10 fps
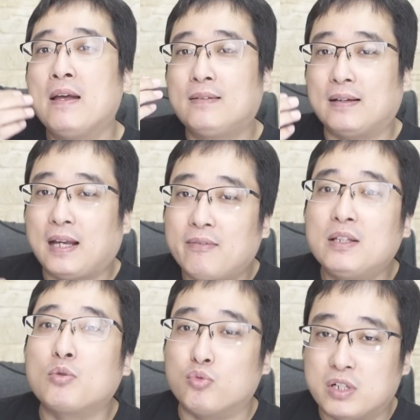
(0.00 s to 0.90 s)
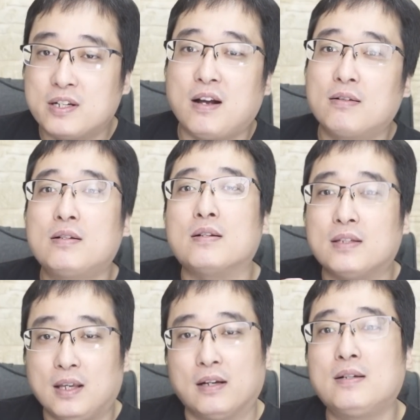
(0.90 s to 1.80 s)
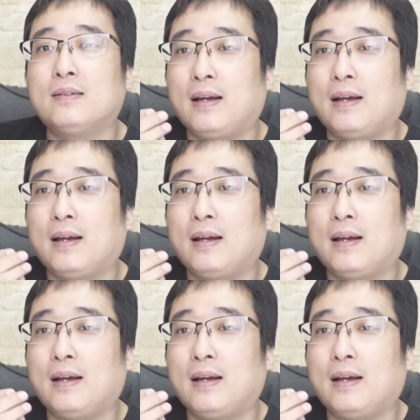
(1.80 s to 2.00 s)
在台湾的股市上市，也是